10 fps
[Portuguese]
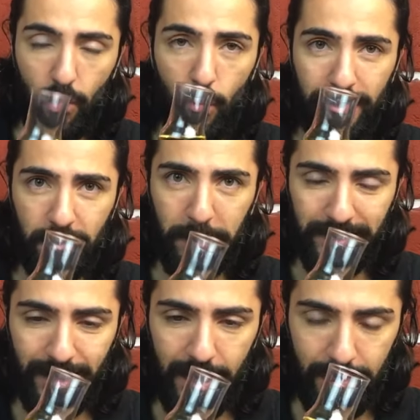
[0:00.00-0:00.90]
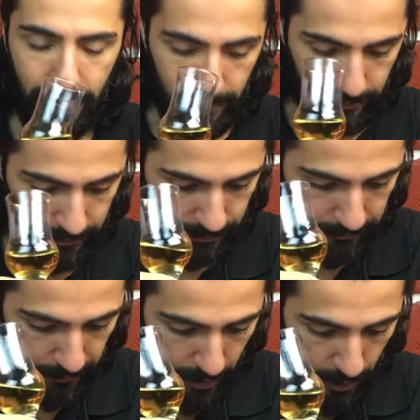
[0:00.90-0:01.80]
e com especiarias.
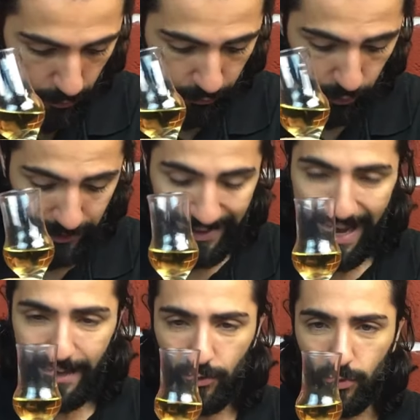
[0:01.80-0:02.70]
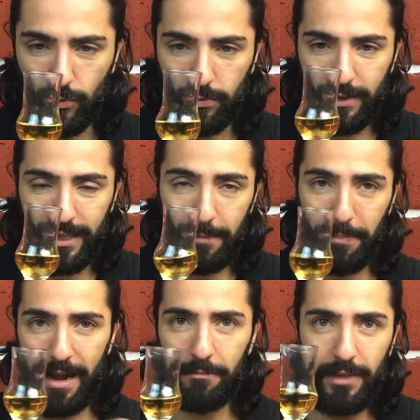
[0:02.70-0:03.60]
O frutado, que
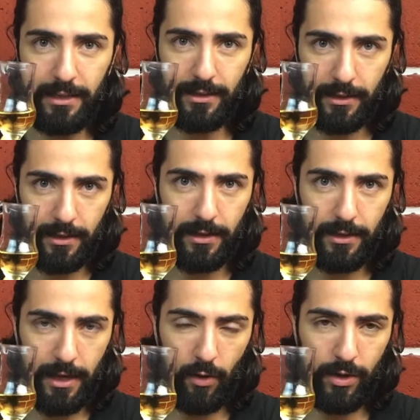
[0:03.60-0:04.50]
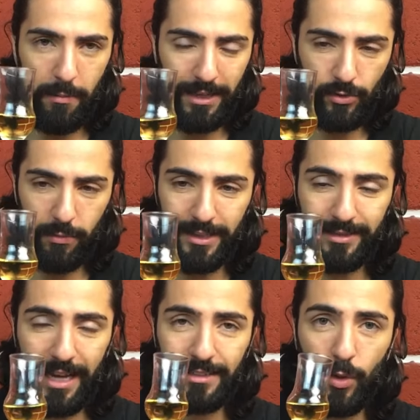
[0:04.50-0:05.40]
para mim é o que mais
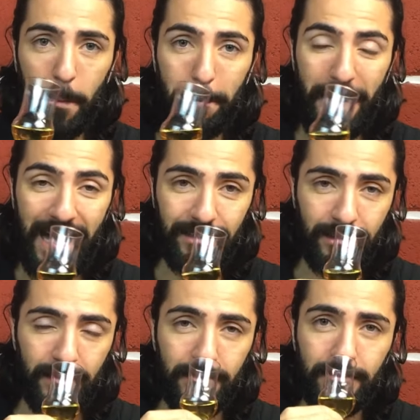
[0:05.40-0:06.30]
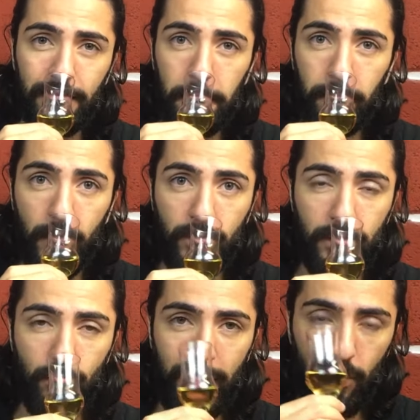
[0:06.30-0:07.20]
sobressai, são passas. Eu
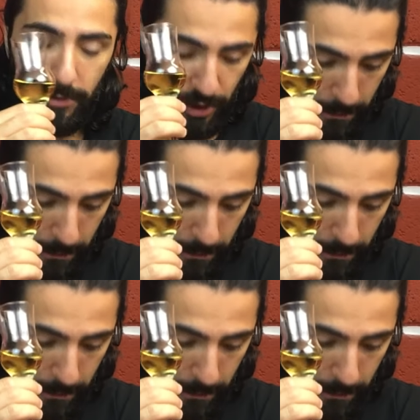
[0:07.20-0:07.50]
sinto aromas